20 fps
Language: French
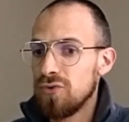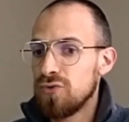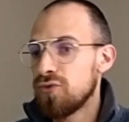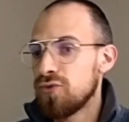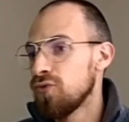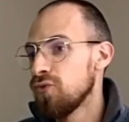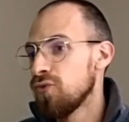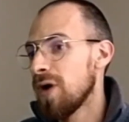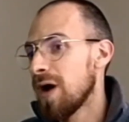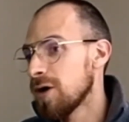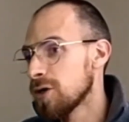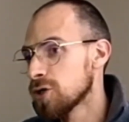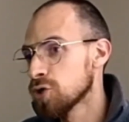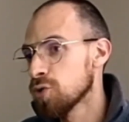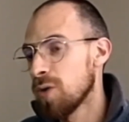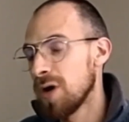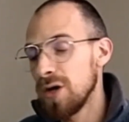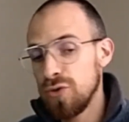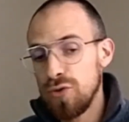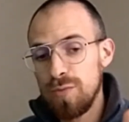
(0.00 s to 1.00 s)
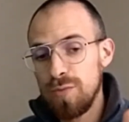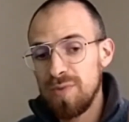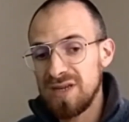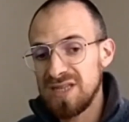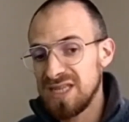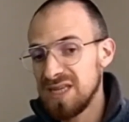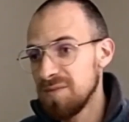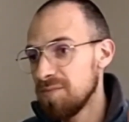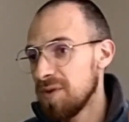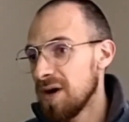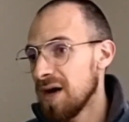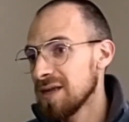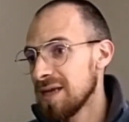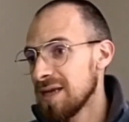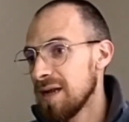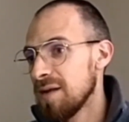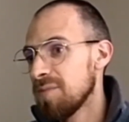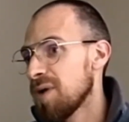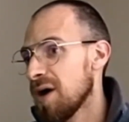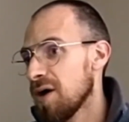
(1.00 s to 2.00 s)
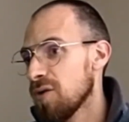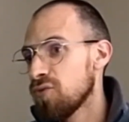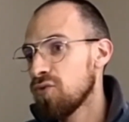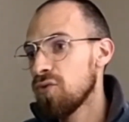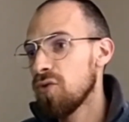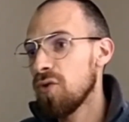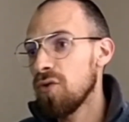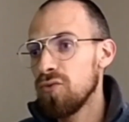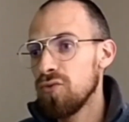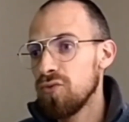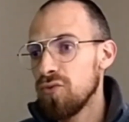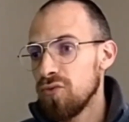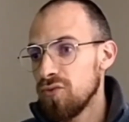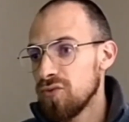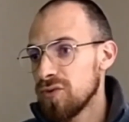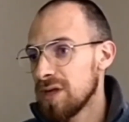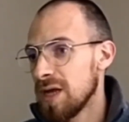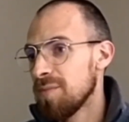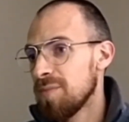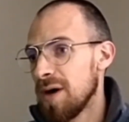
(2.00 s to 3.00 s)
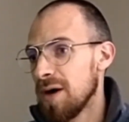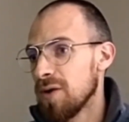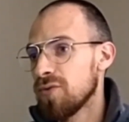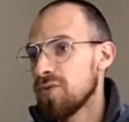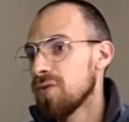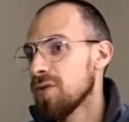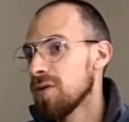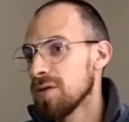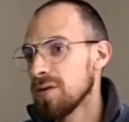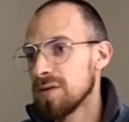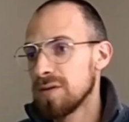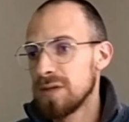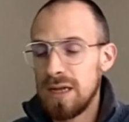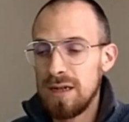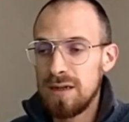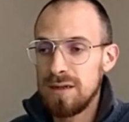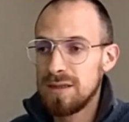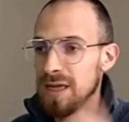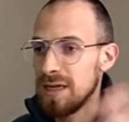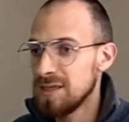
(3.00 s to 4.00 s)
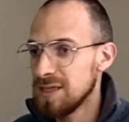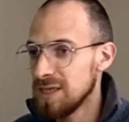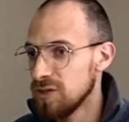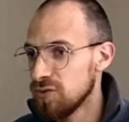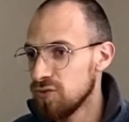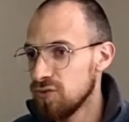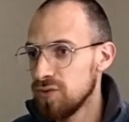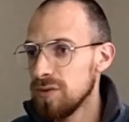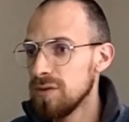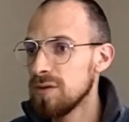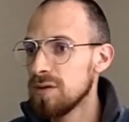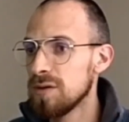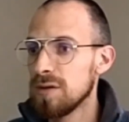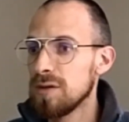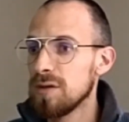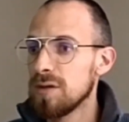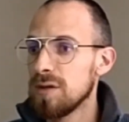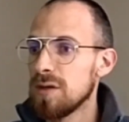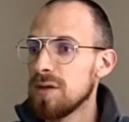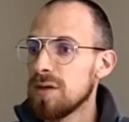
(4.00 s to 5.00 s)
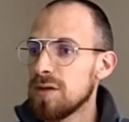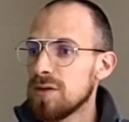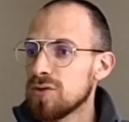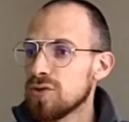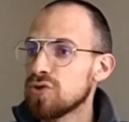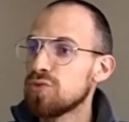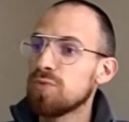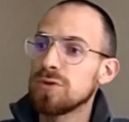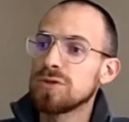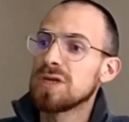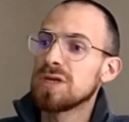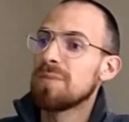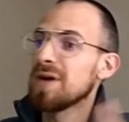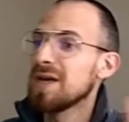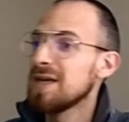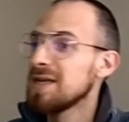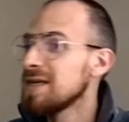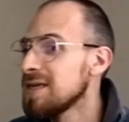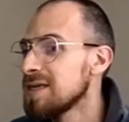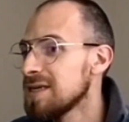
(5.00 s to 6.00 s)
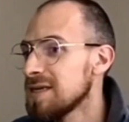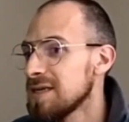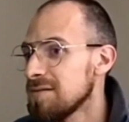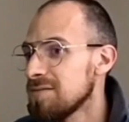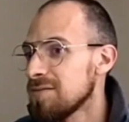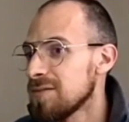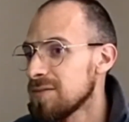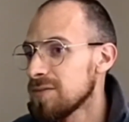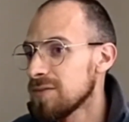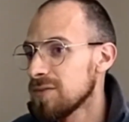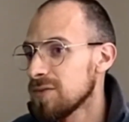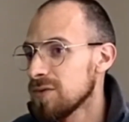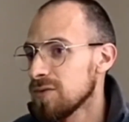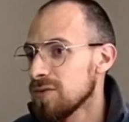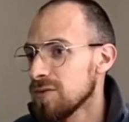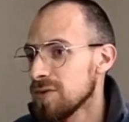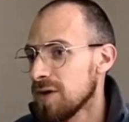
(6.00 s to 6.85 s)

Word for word: tu as le choix de passer par tel parcours ou tel parcours, telles, telles études. Je suppose qu'après, on en